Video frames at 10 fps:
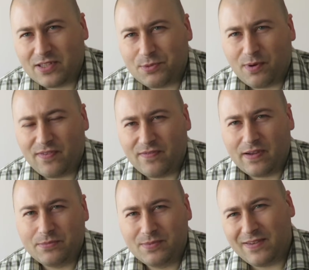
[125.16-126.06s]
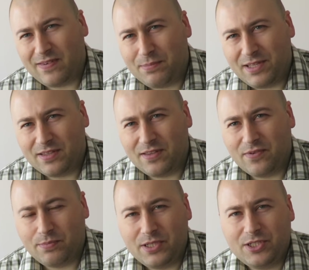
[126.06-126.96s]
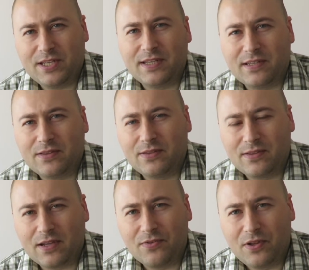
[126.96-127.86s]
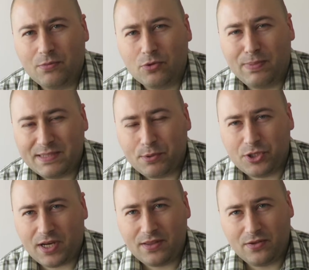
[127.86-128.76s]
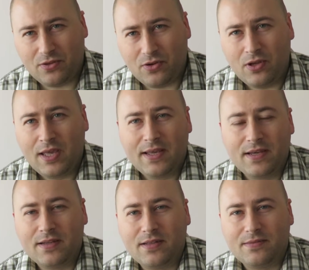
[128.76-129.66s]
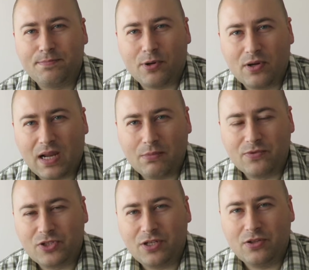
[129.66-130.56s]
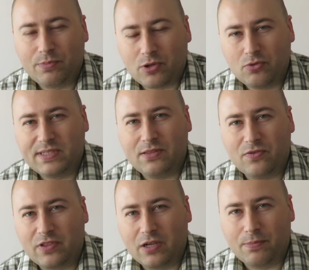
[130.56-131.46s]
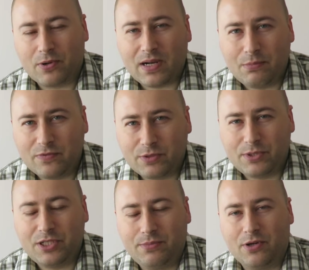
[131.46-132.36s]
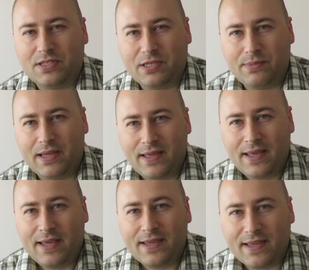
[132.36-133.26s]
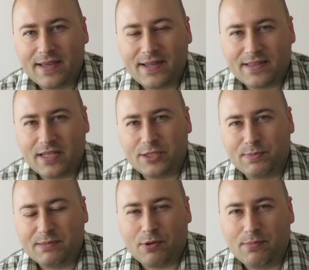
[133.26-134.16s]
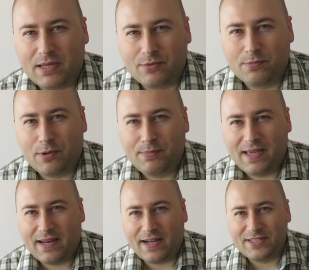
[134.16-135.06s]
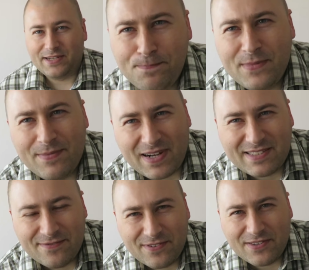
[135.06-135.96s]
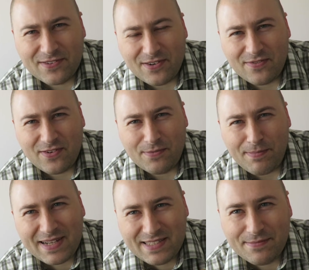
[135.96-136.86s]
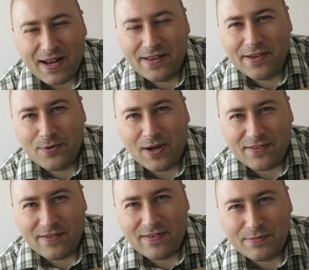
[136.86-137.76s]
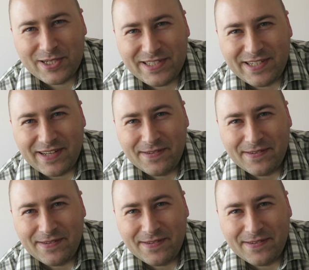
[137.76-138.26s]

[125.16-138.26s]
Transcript: też powiem Wam, dam Wam linki w opisie tego filmu bezpośrednio do y, programów, czyli do producentów tych programów, żebyście mogli sobie je też bez problemu pobierać. Tym razem wyjątkowo maksymalnie ułatwię Wam życie.